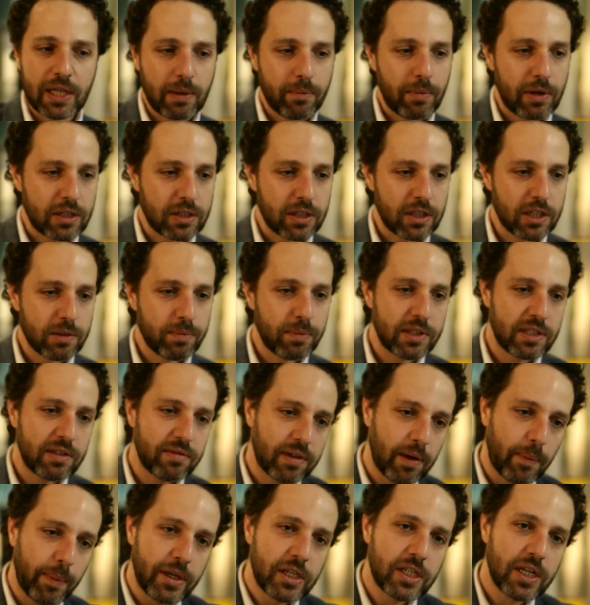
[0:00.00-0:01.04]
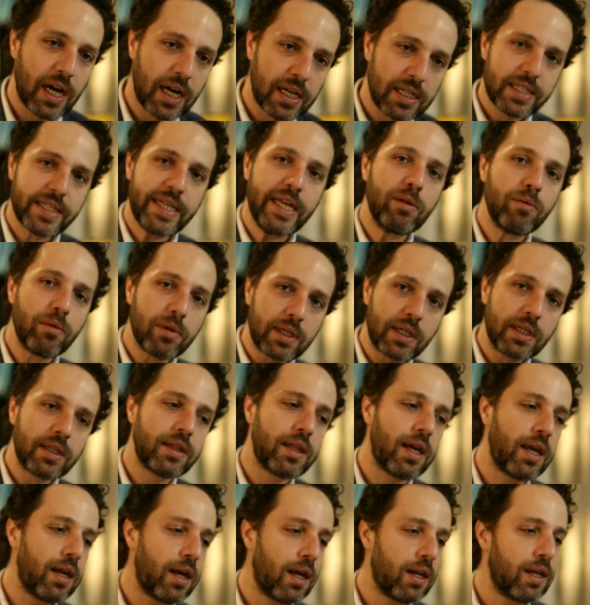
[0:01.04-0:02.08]
Mata bastante especificamente a célula que
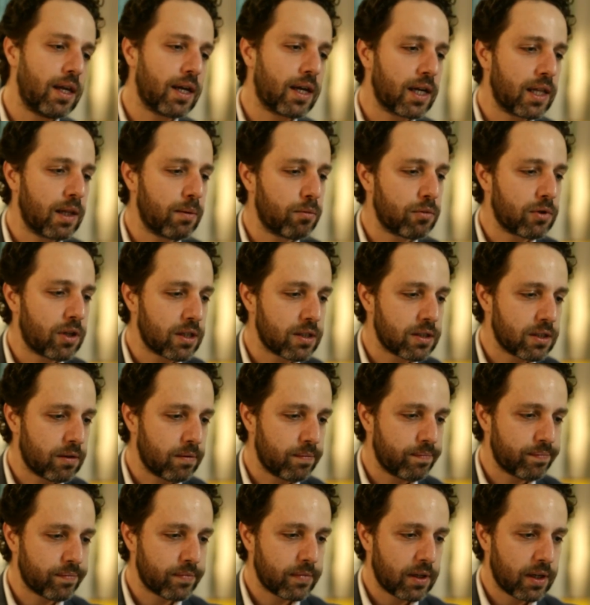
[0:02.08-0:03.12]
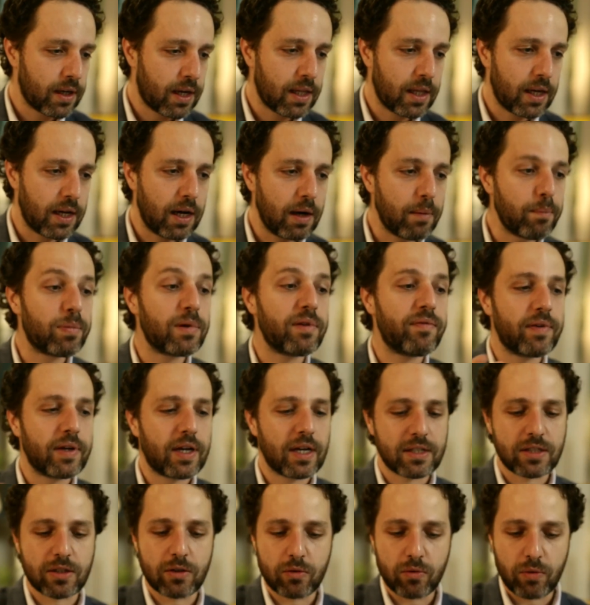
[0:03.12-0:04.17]
tem ali aquela mutação, aquela
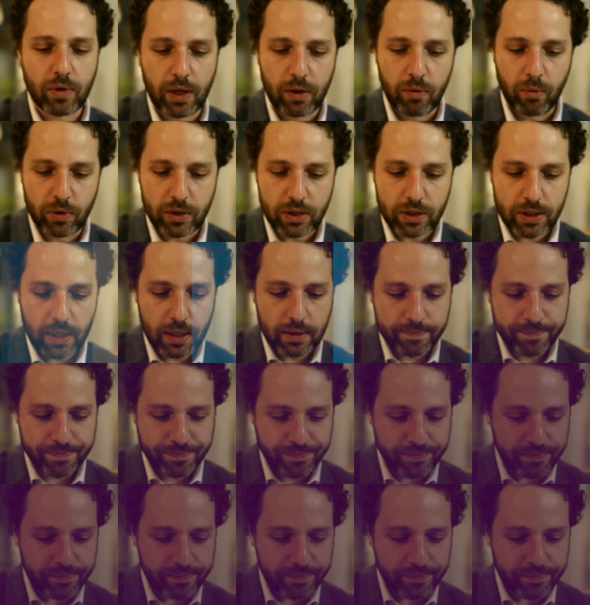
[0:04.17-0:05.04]
amplificação do R2, tá?